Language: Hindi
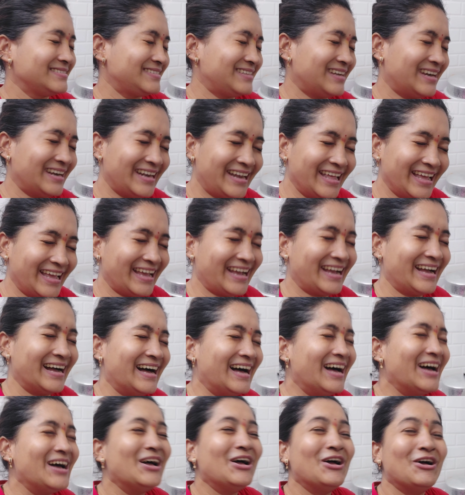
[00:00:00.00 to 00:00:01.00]
संडे
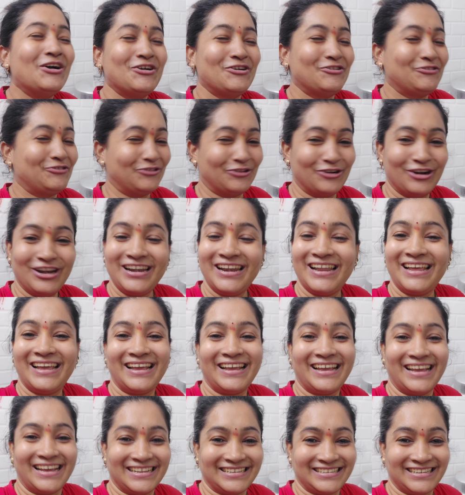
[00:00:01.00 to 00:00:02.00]
का फुल
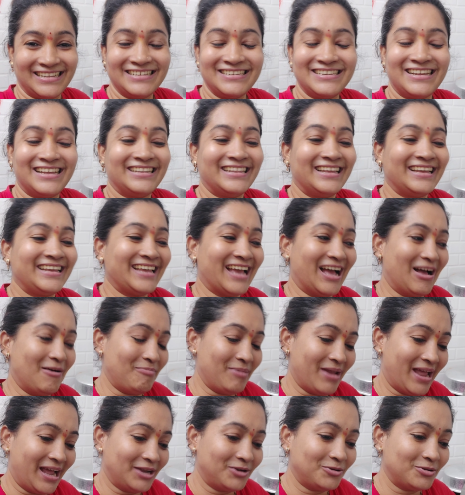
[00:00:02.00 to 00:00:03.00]
डे कैसा जाता है क्या
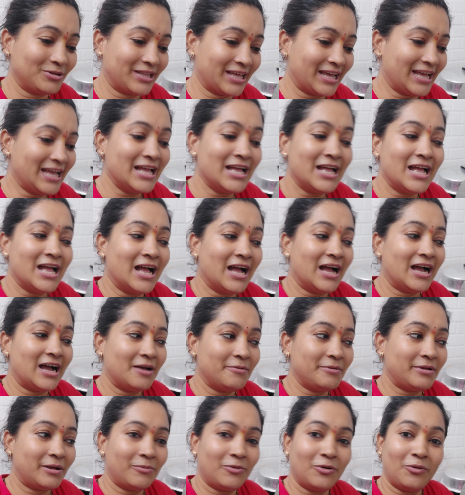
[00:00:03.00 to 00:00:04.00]
प्लान होता है
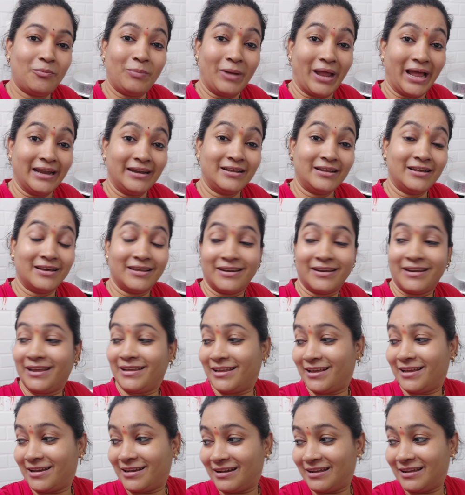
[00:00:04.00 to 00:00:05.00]
अभी हम लोग प्लान कर रहे
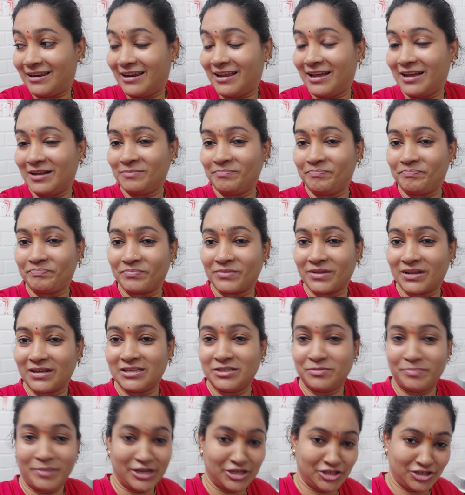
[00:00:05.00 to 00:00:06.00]
हैं कि कल ना
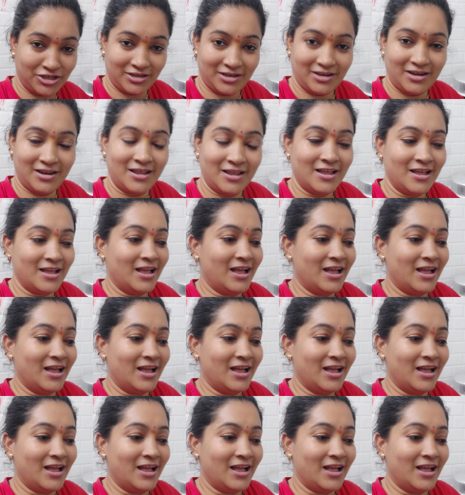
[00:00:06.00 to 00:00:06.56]
स्पेशल